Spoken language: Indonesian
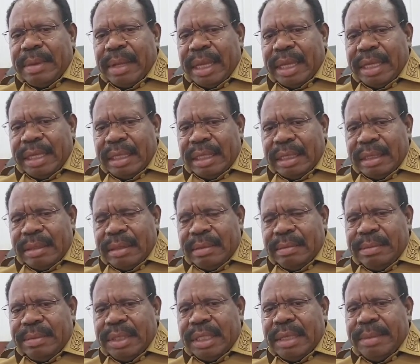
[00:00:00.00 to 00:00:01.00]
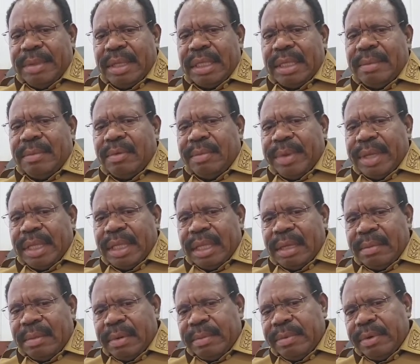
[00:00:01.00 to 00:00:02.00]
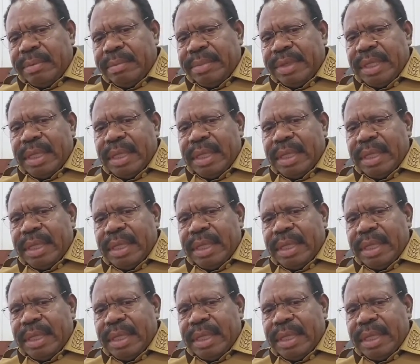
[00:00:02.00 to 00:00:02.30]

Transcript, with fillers: baik pejabat kabupaten maupun